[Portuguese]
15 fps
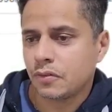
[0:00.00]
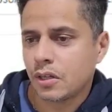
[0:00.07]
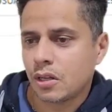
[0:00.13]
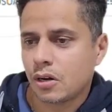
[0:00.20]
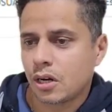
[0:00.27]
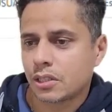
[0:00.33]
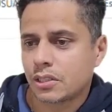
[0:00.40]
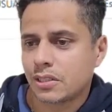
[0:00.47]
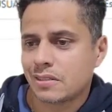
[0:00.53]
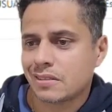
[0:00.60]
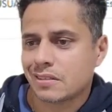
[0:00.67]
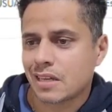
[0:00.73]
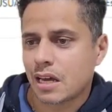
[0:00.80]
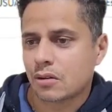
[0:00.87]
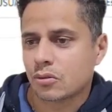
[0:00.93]
Filhote
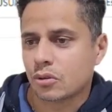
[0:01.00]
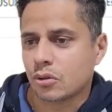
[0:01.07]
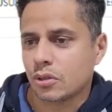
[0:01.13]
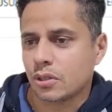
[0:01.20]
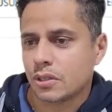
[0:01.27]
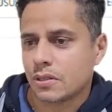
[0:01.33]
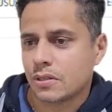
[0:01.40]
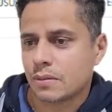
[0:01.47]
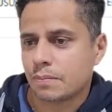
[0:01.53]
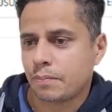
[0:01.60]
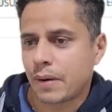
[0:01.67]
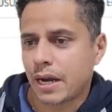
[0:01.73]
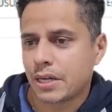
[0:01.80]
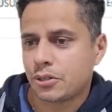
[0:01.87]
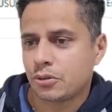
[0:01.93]
02,
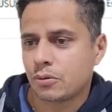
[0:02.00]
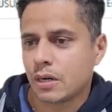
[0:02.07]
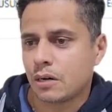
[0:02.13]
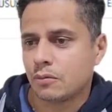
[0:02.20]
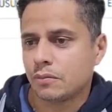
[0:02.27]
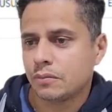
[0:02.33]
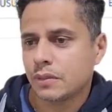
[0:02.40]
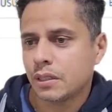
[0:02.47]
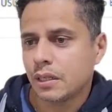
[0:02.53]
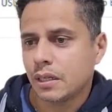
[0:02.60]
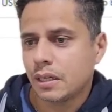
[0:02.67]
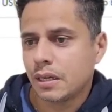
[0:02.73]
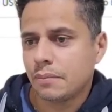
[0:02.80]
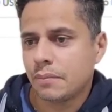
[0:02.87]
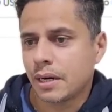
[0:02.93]
pai João
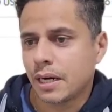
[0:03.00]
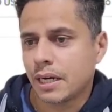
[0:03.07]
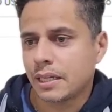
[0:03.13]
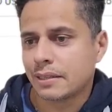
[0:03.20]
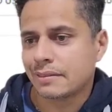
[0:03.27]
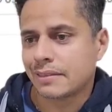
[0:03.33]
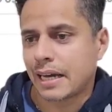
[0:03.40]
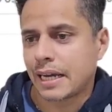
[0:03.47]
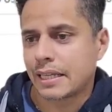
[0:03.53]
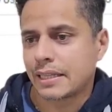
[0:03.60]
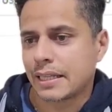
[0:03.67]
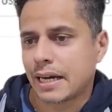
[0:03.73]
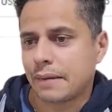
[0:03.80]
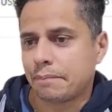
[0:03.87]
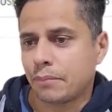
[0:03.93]
e mãe
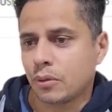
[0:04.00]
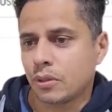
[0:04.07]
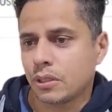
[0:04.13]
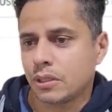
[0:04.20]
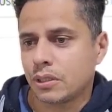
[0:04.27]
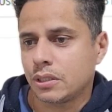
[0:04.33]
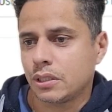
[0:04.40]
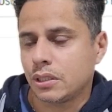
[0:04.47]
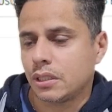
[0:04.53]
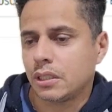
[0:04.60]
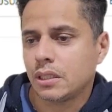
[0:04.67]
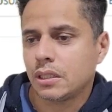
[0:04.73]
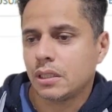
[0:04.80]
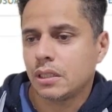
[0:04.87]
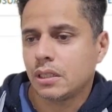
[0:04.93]
Tainá Buriti.
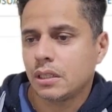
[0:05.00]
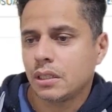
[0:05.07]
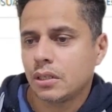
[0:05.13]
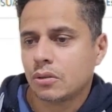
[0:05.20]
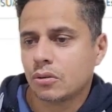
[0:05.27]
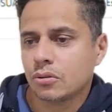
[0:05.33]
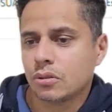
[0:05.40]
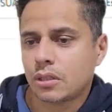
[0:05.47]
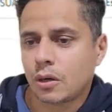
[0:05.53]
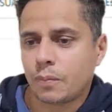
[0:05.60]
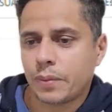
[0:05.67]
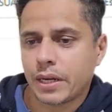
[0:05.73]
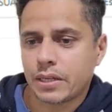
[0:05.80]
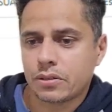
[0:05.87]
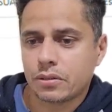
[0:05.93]
Consultar o
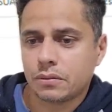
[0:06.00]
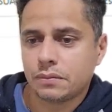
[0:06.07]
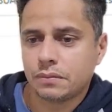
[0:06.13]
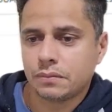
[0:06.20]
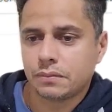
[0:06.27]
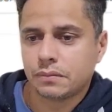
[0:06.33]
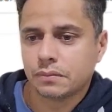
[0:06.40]
preço?